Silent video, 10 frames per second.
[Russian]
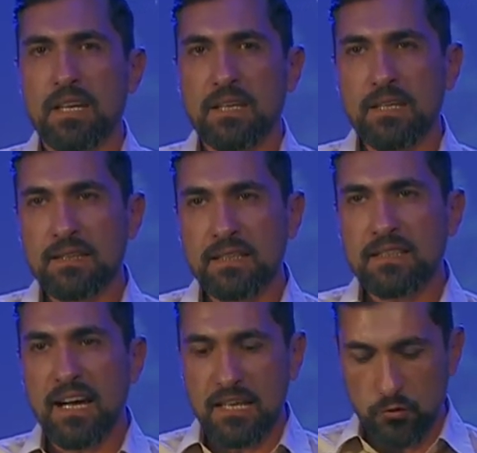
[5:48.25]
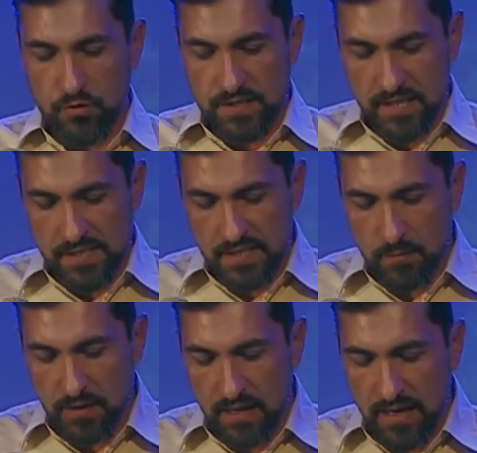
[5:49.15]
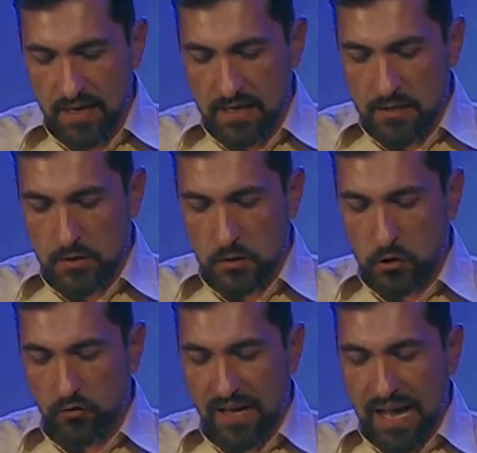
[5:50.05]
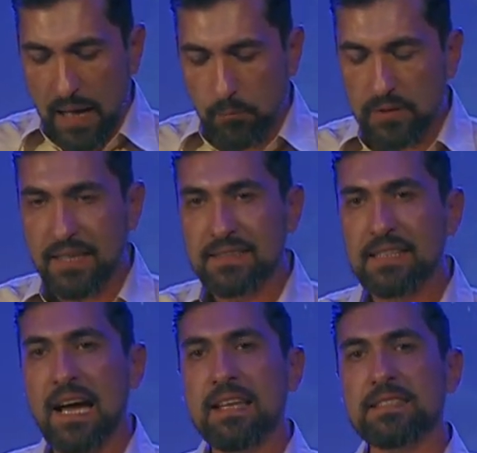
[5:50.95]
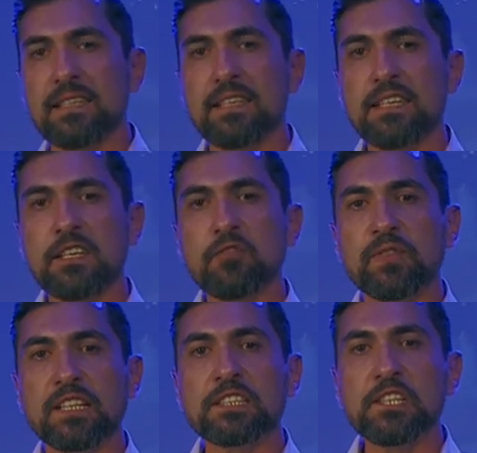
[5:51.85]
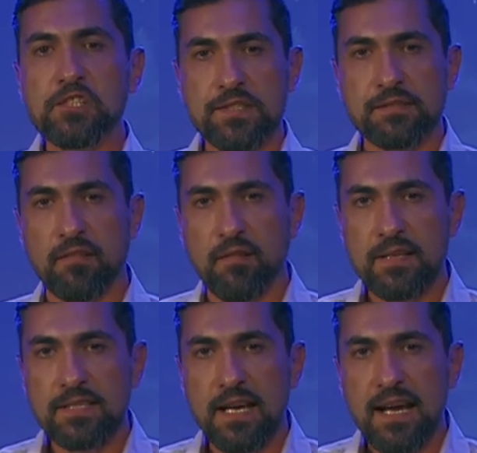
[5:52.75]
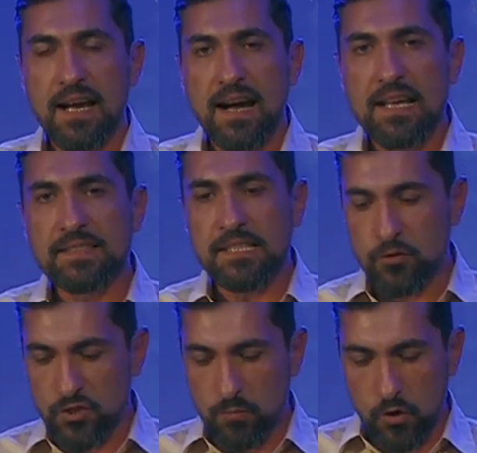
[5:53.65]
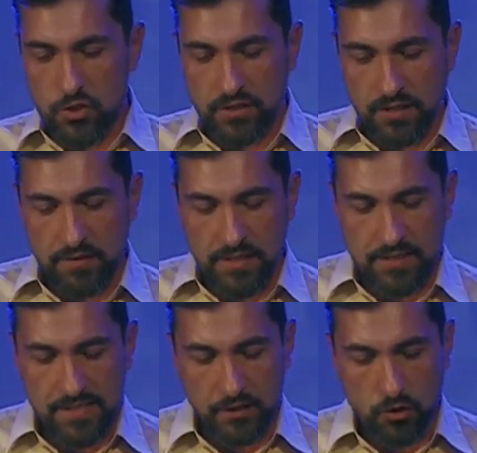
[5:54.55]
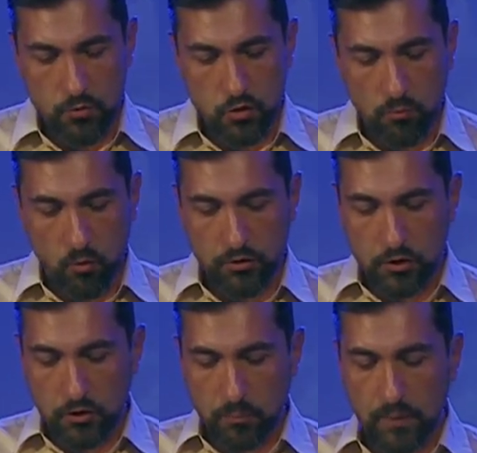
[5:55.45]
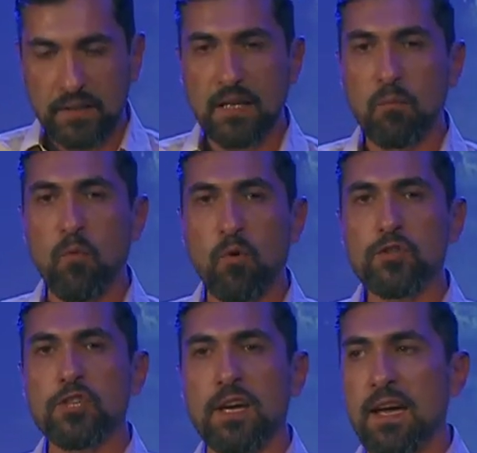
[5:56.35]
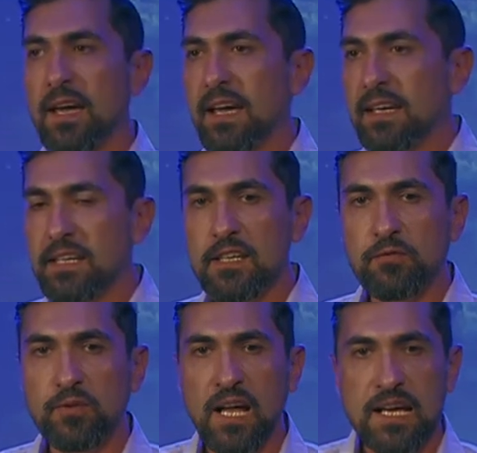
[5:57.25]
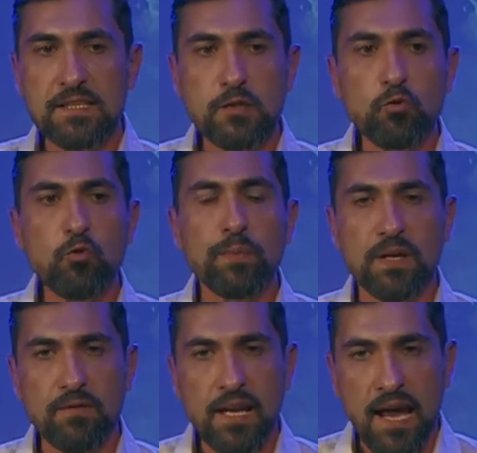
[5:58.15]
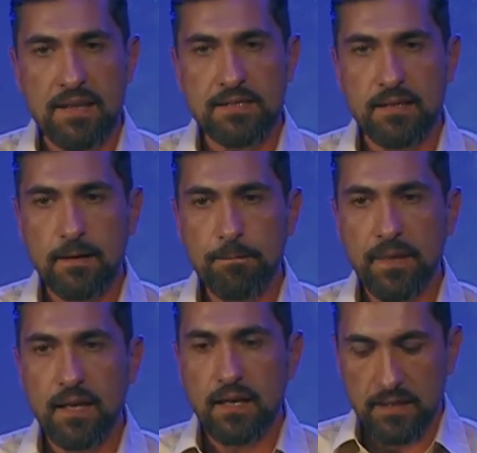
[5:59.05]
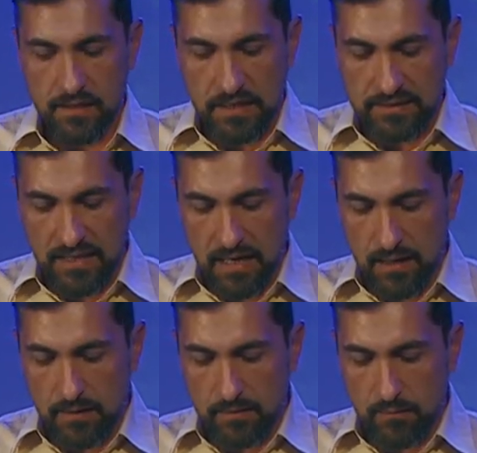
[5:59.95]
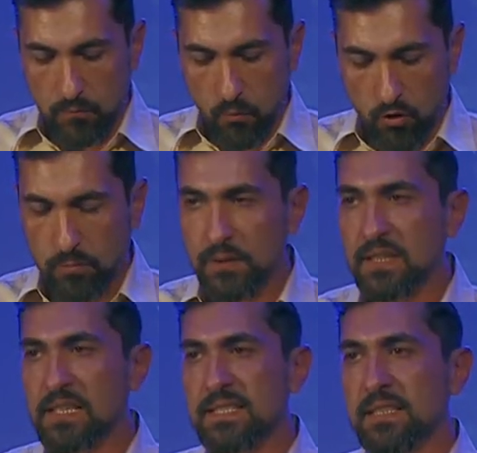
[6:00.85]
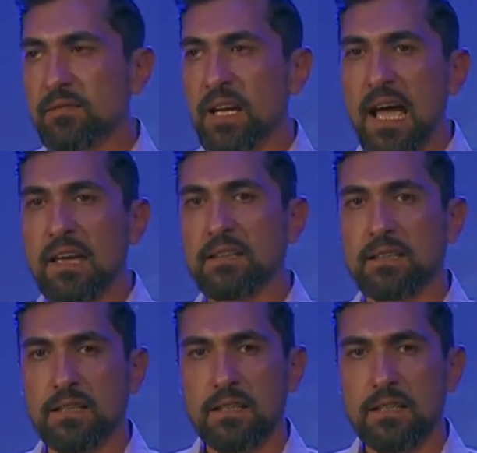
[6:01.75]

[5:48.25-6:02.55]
и так далее, но здесь именно слово обладать и владычествовать. А здесь уже больше говорится о том, что Бог дает полномочия и власть управлять. И когда Бог благословляет